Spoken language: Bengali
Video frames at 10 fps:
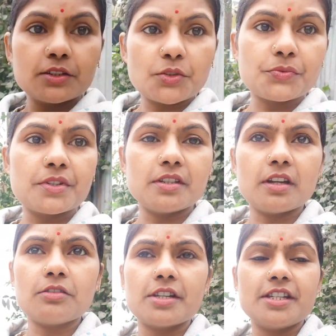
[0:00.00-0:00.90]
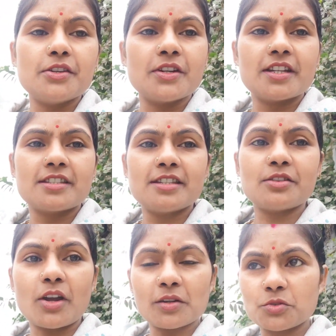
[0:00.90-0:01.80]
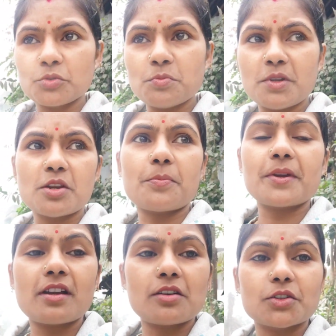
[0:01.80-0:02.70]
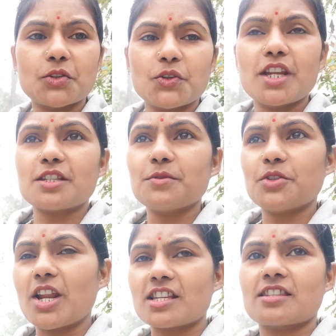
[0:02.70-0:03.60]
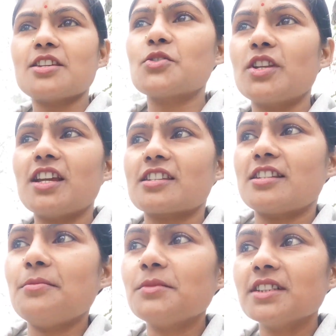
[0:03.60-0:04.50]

তো ফ্রেন্ড দেখো রেডি হয়ে গেছি তো এখন শুধু মেয়ের অপেক্ষা কতক্ষণে আসবে তো রাস্তায় চলে আসলাম